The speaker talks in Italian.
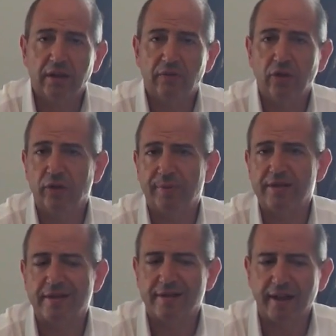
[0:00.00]
Voglio
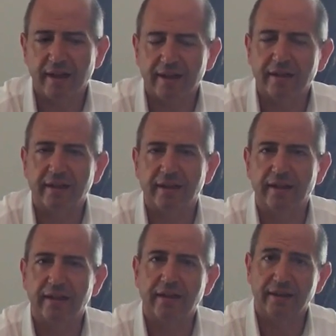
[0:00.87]
precisare
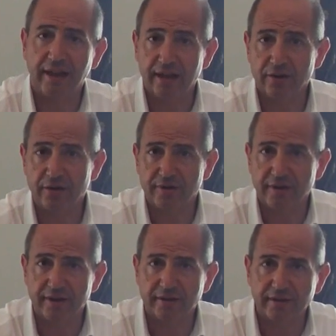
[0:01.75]
che
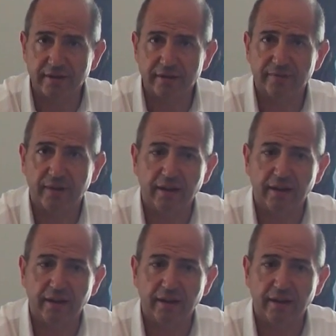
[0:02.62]
l'ACOSET